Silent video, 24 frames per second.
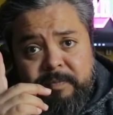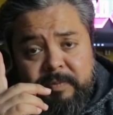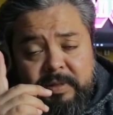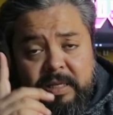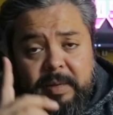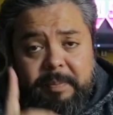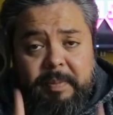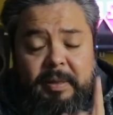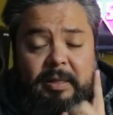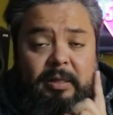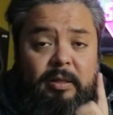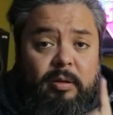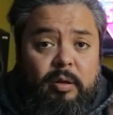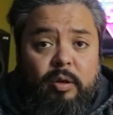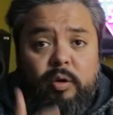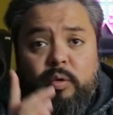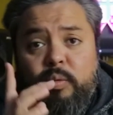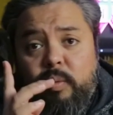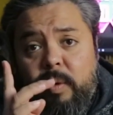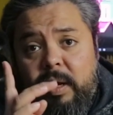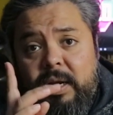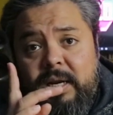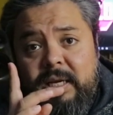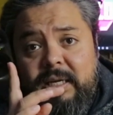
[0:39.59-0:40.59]
Dependiendo de
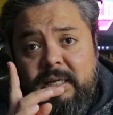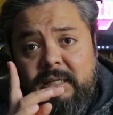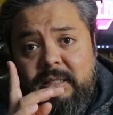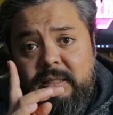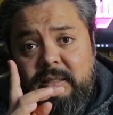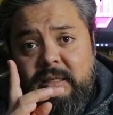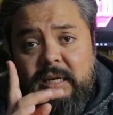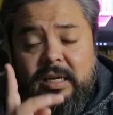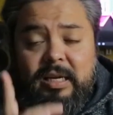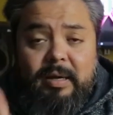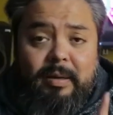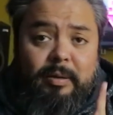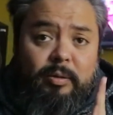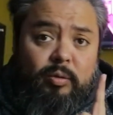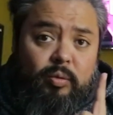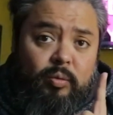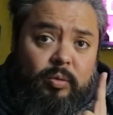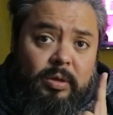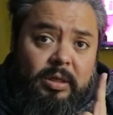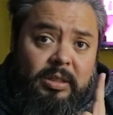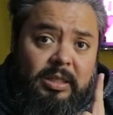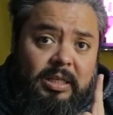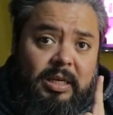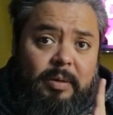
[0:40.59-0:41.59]
cuáles, hay
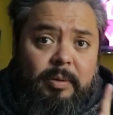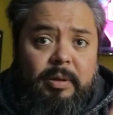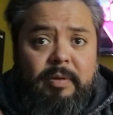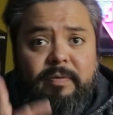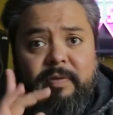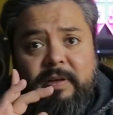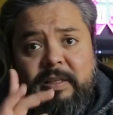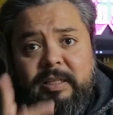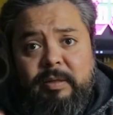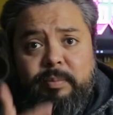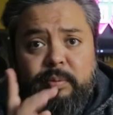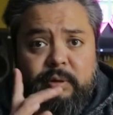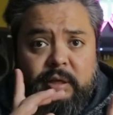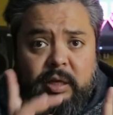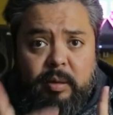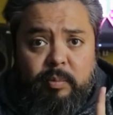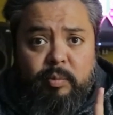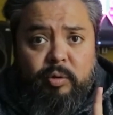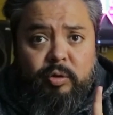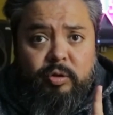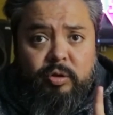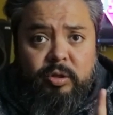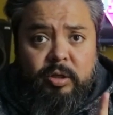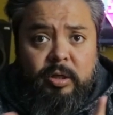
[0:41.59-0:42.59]
aventuras y hay diferentes
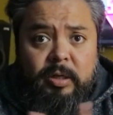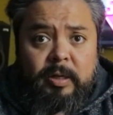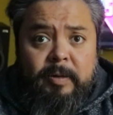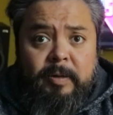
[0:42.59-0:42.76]
Pokémon.